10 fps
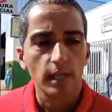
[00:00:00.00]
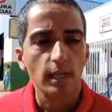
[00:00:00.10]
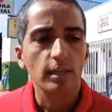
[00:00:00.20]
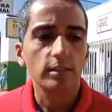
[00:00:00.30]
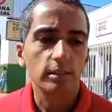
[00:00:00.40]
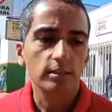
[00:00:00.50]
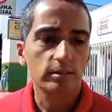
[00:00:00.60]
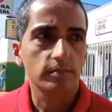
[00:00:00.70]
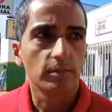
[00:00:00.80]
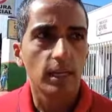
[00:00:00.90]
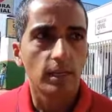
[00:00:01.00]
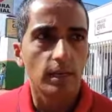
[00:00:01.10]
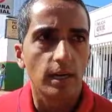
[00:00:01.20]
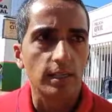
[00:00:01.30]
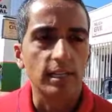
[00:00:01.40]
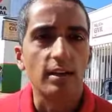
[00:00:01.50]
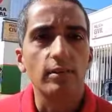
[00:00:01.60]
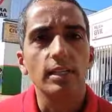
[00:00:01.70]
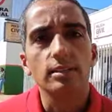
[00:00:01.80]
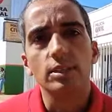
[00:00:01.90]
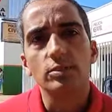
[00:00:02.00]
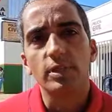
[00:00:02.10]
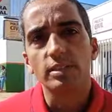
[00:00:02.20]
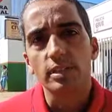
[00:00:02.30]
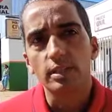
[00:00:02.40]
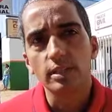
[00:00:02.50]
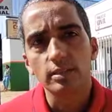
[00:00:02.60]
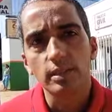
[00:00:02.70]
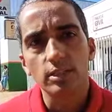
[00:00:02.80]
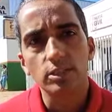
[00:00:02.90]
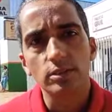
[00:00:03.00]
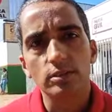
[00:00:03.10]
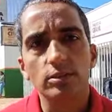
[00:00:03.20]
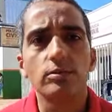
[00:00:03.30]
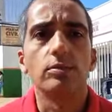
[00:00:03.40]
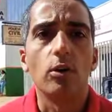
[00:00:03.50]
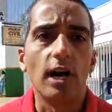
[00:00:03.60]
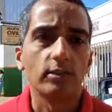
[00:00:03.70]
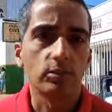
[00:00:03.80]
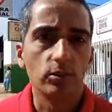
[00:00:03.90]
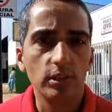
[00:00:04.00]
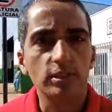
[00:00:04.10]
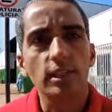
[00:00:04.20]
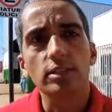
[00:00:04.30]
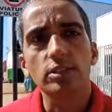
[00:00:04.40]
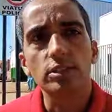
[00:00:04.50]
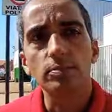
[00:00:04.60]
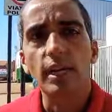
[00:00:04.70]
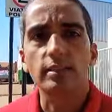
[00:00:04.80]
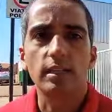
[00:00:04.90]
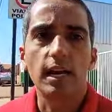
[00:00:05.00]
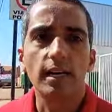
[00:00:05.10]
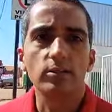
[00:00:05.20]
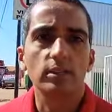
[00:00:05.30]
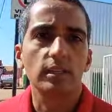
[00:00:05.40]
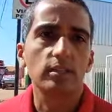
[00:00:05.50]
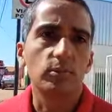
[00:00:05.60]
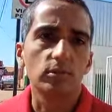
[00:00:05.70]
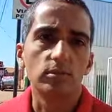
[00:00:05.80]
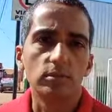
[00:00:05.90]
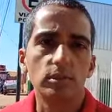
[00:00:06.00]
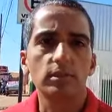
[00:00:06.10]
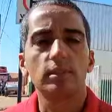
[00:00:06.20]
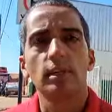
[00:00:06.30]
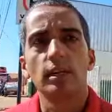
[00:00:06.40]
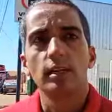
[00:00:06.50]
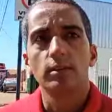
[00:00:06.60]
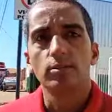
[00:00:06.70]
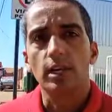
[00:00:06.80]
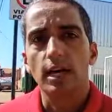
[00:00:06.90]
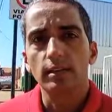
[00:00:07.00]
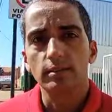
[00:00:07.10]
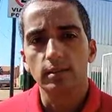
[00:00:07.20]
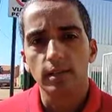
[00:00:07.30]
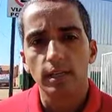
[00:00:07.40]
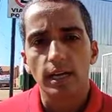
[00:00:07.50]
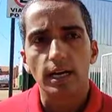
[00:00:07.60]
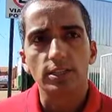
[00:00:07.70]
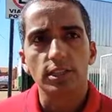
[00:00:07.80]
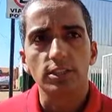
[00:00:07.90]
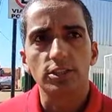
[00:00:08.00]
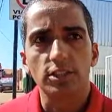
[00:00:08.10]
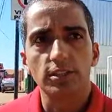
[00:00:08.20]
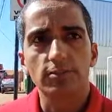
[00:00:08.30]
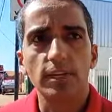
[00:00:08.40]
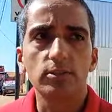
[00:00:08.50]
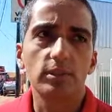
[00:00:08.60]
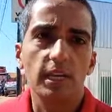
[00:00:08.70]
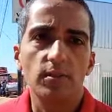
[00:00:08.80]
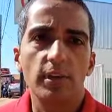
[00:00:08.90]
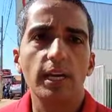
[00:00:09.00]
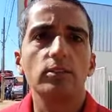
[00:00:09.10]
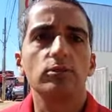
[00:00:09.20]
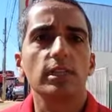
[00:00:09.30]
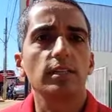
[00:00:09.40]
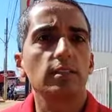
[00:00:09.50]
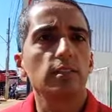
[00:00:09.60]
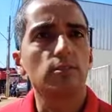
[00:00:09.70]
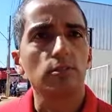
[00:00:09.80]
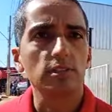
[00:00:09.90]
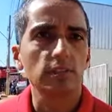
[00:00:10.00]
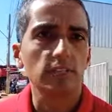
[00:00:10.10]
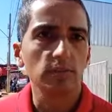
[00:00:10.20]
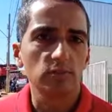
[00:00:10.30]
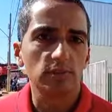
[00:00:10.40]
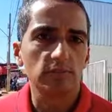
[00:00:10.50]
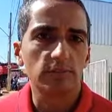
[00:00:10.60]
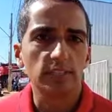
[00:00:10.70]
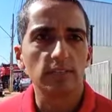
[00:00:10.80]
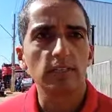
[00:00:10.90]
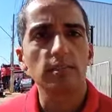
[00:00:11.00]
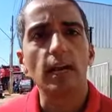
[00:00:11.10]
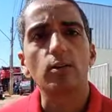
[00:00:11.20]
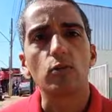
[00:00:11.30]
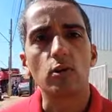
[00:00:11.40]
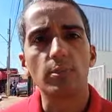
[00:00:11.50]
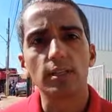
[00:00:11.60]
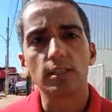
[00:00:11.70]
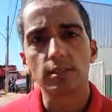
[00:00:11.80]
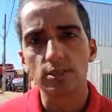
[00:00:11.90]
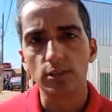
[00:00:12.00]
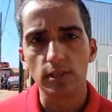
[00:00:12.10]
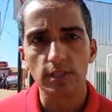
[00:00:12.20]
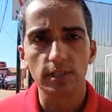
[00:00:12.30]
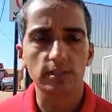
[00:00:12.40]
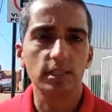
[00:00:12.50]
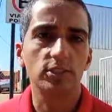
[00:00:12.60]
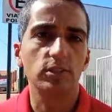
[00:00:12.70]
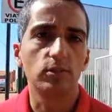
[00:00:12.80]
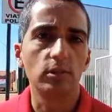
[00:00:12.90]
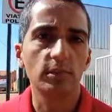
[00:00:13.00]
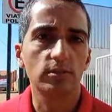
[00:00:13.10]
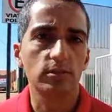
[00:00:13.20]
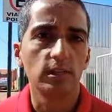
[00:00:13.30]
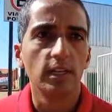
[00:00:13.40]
É, e nós através aí de parcerias, né, de, de doações, né, de empresários, né, e produtores rurais, a gente fez o intermédio né, e conseguimos fazer essa, a compra desse, desse etilômetro